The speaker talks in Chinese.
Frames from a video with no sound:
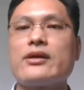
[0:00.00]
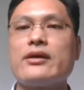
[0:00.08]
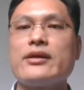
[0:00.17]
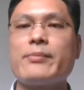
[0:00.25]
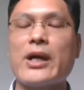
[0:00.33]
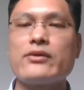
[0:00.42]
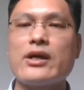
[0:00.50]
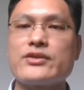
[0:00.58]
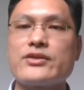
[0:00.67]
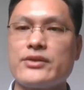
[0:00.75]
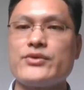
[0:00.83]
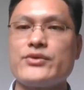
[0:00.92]
他在赫
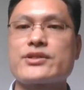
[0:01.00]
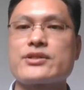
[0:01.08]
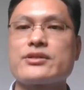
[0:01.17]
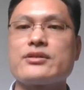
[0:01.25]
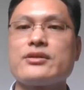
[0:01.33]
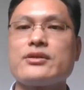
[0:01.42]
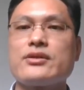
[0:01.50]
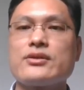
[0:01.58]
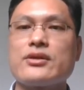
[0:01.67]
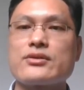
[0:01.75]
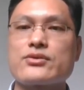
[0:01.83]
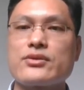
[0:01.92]
拉利的革命论中，
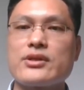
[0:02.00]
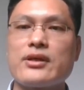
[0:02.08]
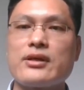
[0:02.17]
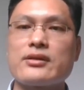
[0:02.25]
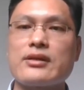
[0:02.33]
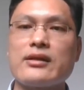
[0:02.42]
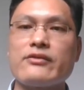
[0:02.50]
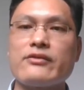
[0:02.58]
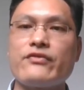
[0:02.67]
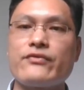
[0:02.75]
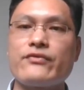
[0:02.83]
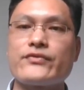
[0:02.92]
必然会被
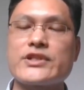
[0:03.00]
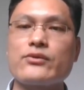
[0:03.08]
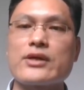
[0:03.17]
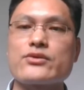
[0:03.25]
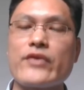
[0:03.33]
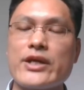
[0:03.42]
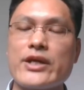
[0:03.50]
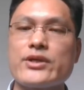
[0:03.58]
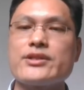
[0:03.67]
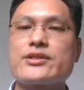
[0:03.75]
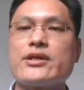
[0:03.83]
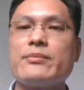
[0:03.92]
更高级的系
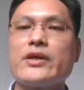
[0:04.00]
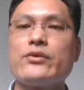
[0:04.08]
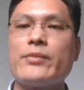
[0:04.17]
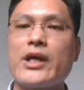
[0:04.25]
统摧毁。